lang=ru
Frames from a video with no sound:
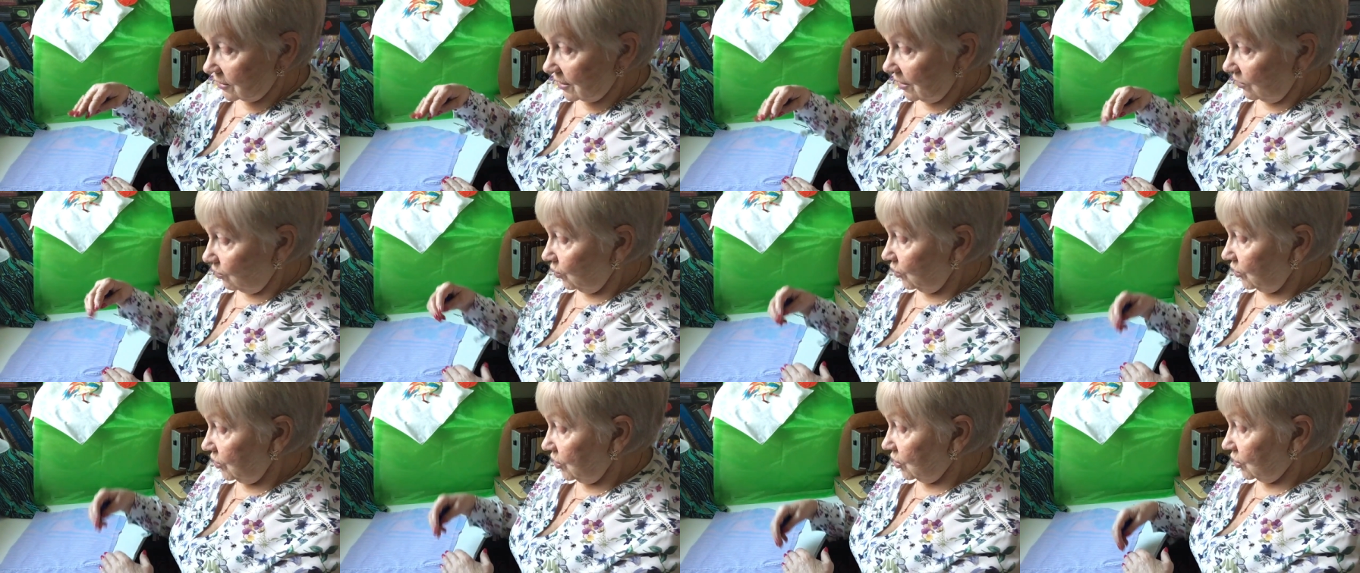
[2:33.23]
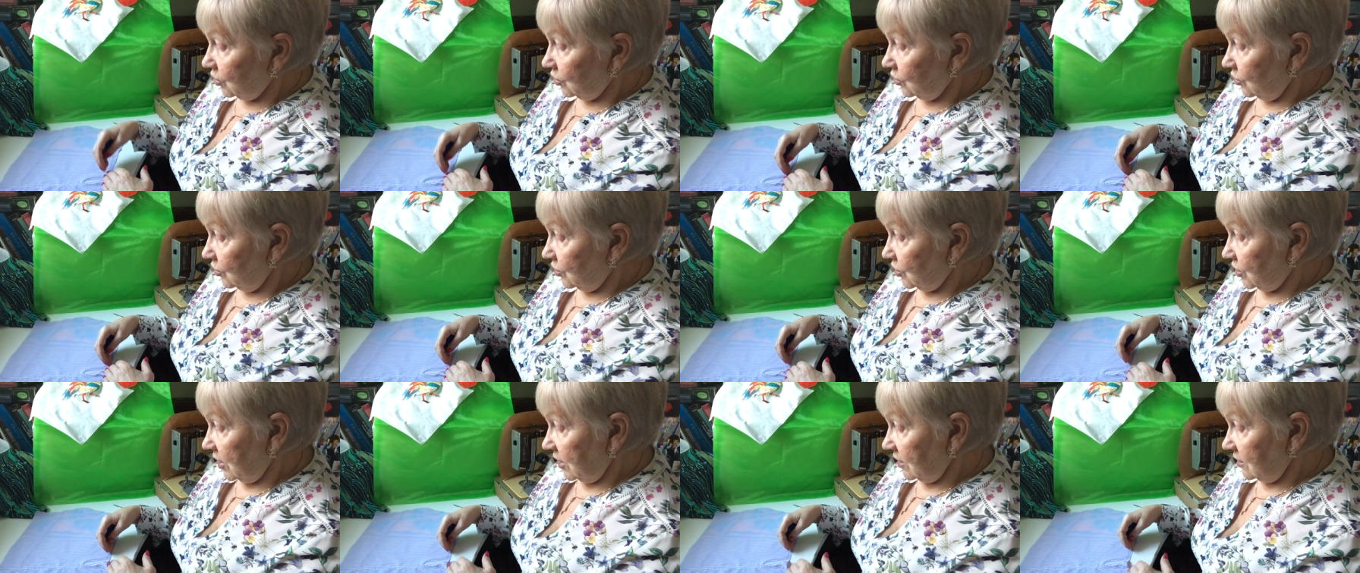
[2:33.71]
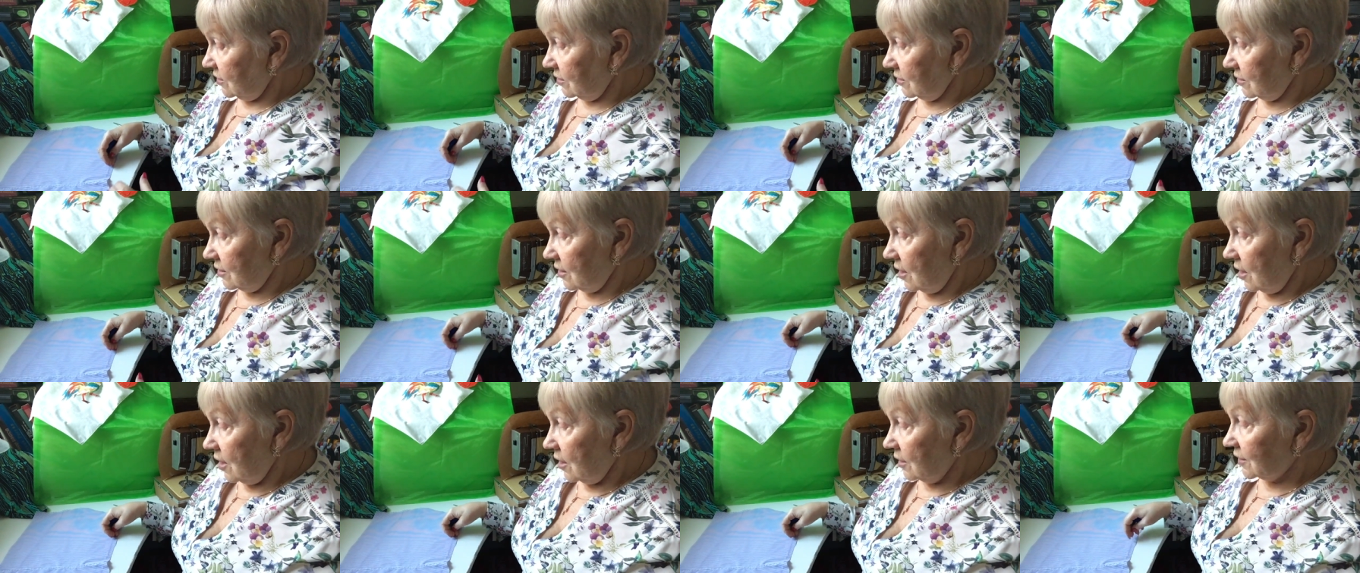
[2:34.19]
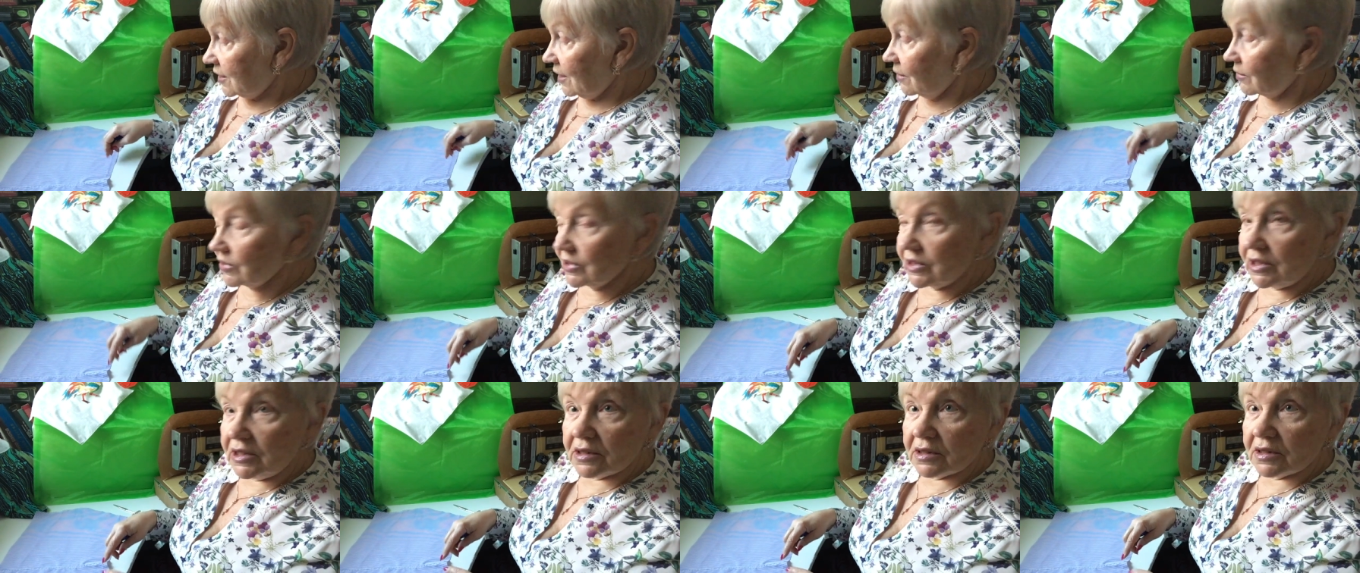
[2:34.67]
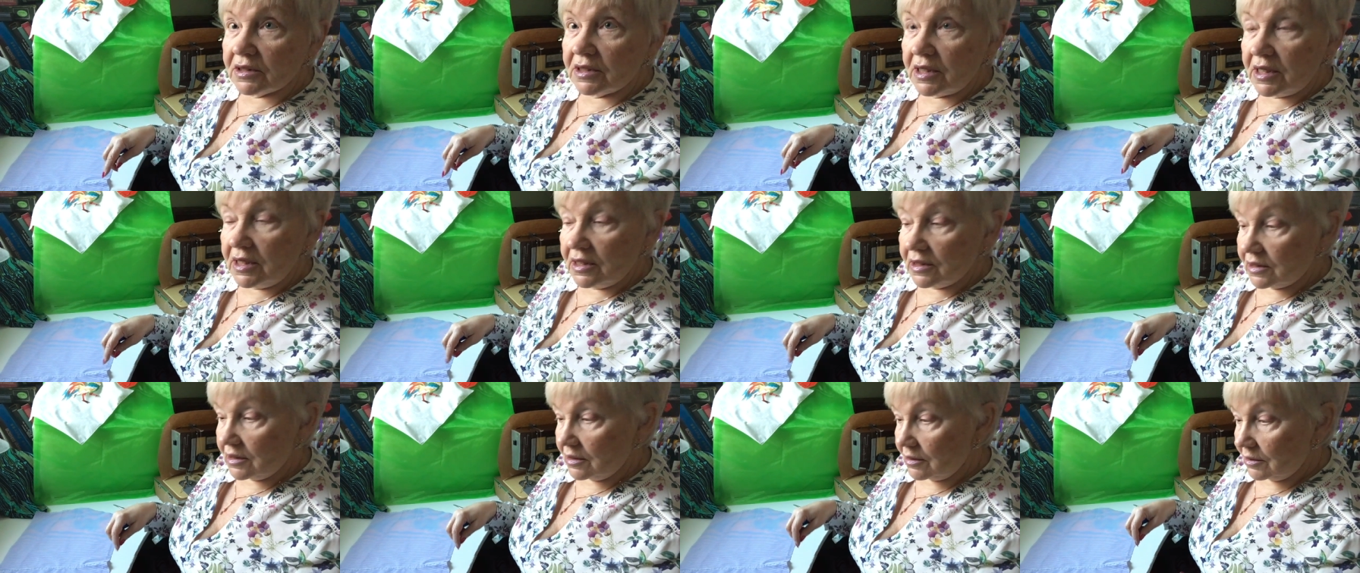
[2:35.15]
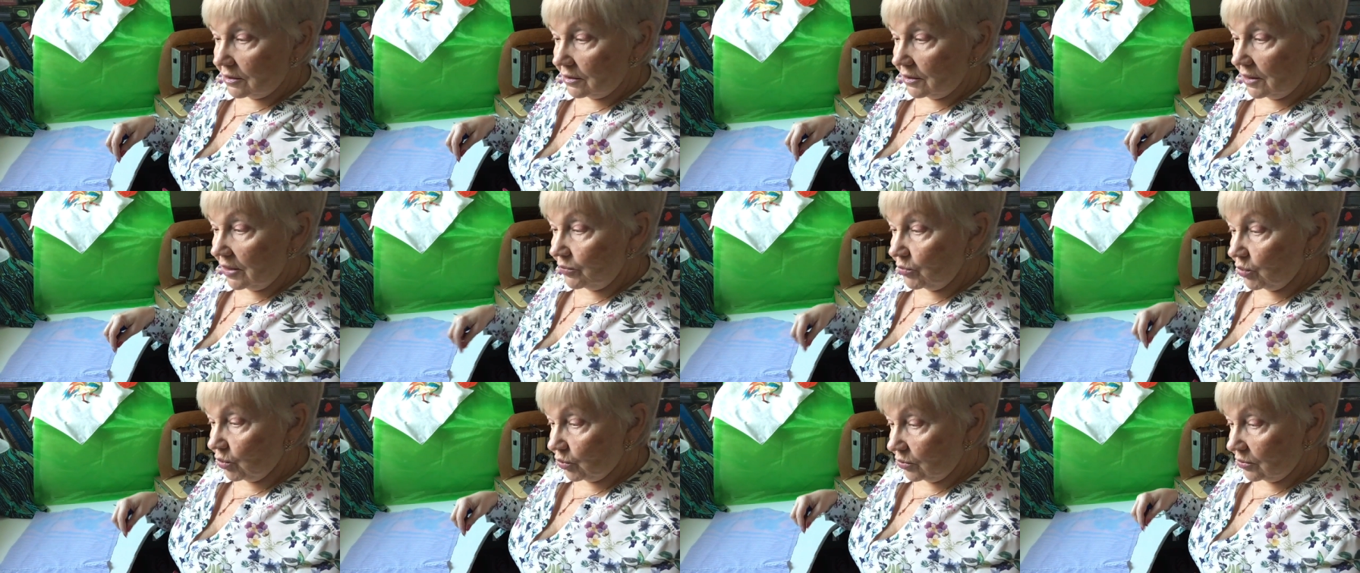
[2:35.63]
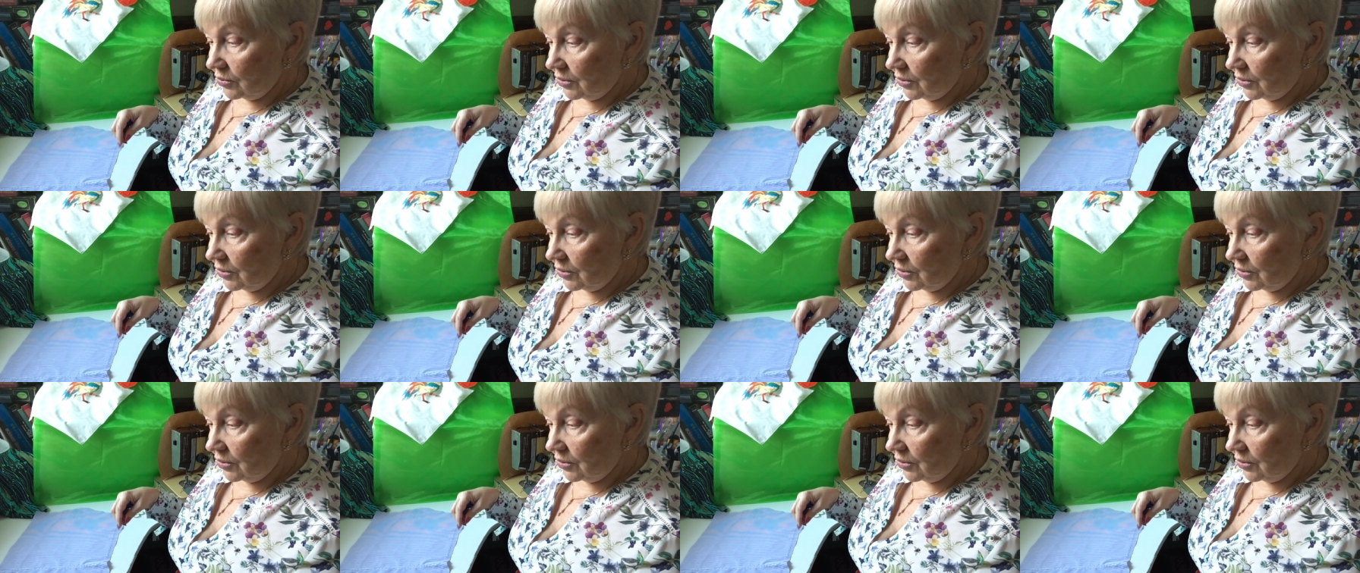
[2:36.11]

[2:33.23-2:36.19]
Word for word: самую нижнюю часть, там, где зарезы на, бед...